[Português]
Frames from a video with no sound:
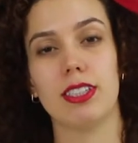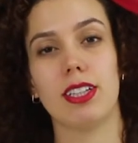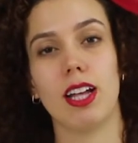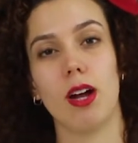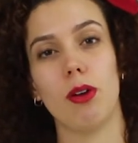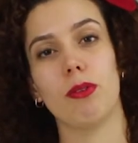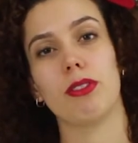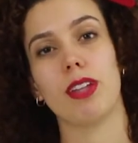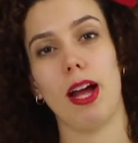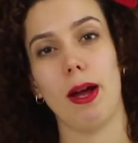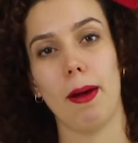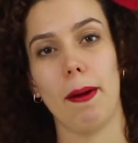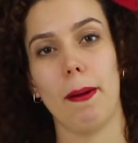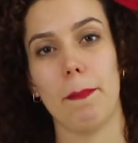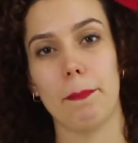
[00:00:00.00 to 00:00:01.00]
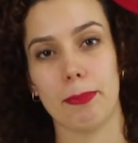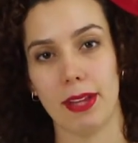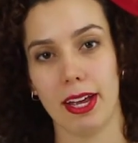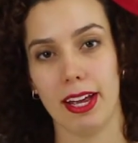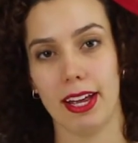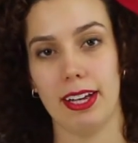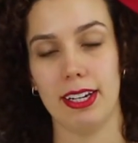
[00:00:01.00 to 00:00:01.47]
então tá
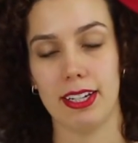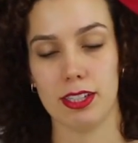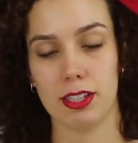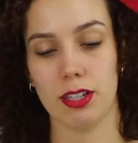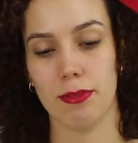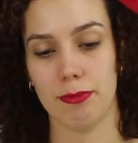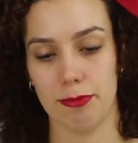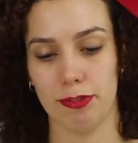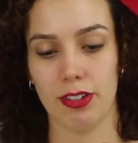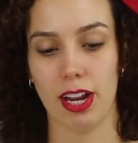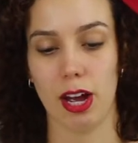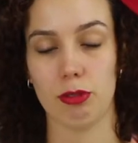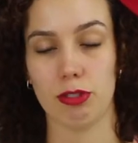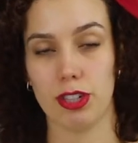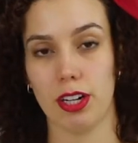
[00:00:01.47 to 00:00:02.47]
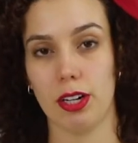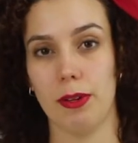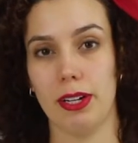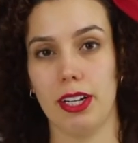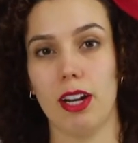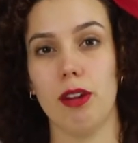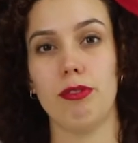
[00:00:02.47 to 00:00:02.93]
é, nesse final de ano eu
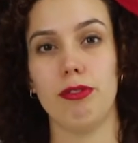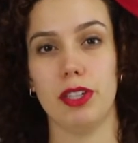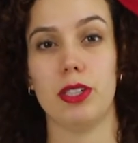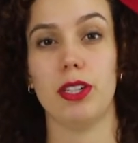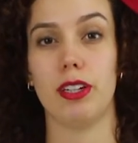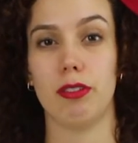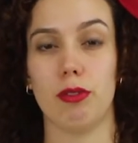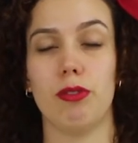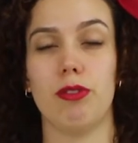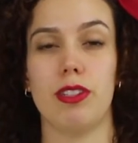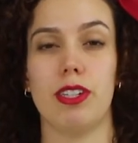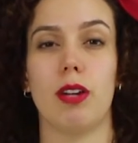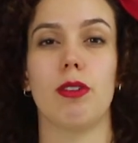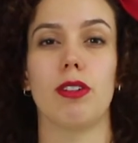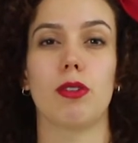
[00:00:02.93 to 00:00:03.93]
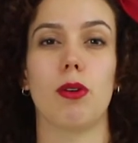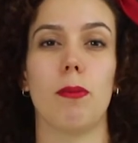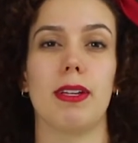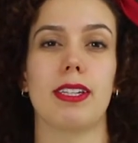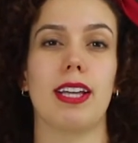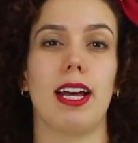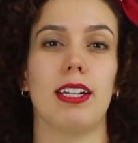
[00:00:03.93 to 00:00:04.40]
ainda não fiz, ainda vou fazer quando
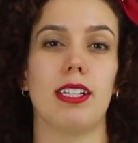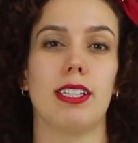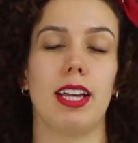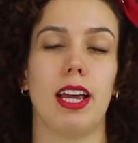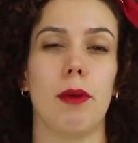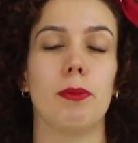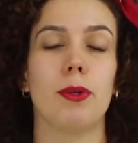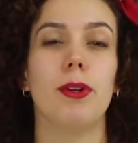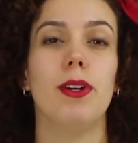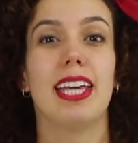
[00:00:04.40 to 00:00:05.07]
começar dezembro,